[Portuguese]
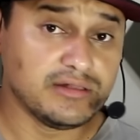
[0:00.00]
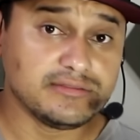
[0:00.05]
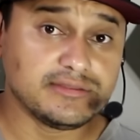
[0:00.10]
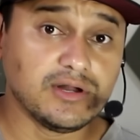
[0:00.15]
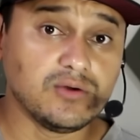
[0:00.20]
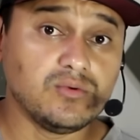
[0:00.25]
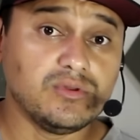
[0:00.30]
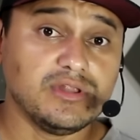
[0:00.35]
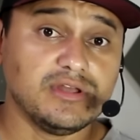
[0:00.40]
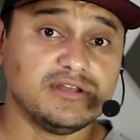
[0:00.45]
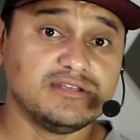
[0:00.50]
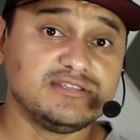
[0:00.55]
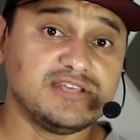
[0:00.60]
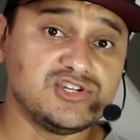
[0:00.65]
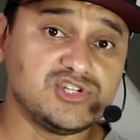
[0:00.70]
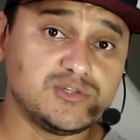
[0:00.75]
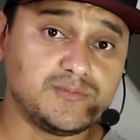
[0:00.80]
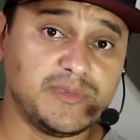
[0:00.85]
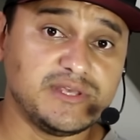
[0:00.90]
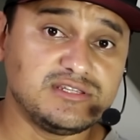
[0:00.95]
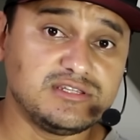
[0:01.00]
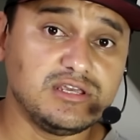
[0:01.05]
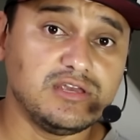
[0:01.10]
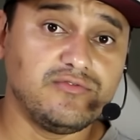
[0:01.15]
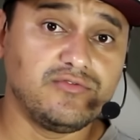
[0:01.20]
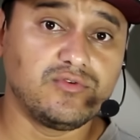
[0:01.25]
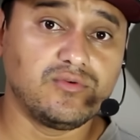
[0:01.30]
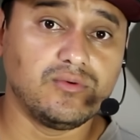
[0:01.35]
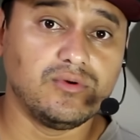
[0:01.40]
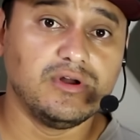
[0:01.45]
Então, seja
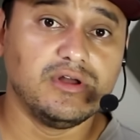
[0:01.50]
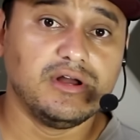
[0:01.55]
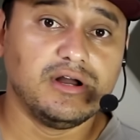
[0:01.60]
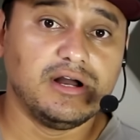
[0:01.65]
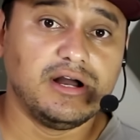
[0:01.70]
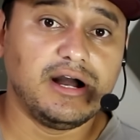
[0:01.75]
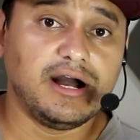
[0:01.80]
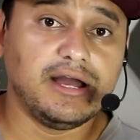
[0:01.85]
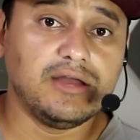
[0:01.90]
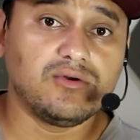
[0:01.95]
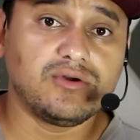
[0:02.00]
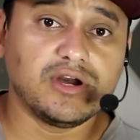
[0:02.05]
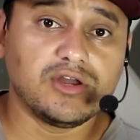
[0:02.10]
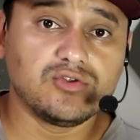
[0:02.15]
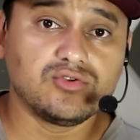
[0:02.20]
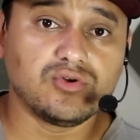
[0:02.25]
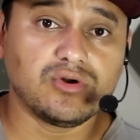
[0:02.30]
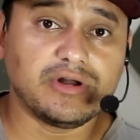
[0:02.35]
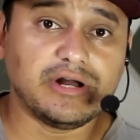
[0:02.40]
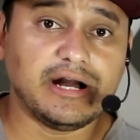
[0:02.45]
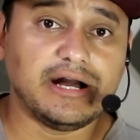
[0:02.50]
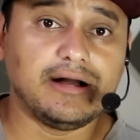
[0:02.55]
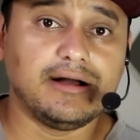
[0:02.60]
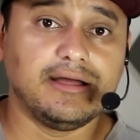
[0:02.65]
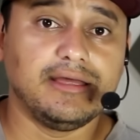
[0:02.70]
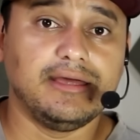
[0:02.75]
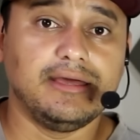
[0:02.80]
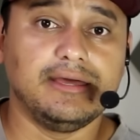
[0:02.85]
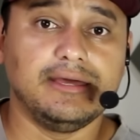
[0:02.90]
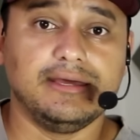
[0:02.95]
específico. Ah, eu quero
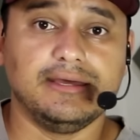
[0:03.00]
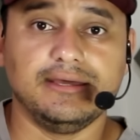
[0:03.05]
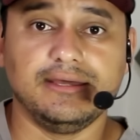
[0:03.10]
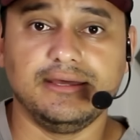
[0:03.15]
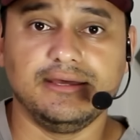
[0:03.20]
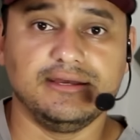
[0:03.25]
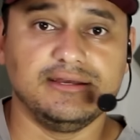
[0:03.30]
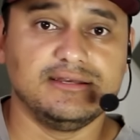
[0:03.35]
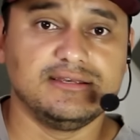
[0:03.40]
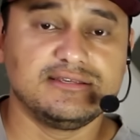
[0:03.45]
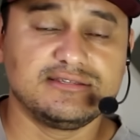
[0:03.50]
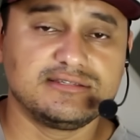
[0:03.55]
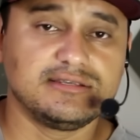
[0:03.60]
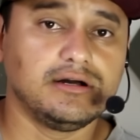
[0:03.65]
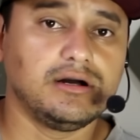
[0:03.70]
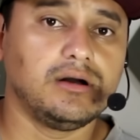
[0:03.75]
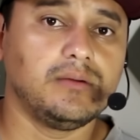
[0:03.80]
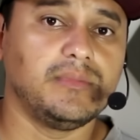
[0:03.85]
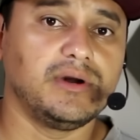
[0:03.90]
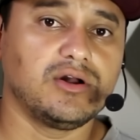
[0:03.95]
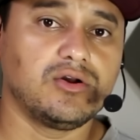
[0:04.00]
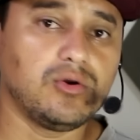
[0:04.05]
tocar é, samba.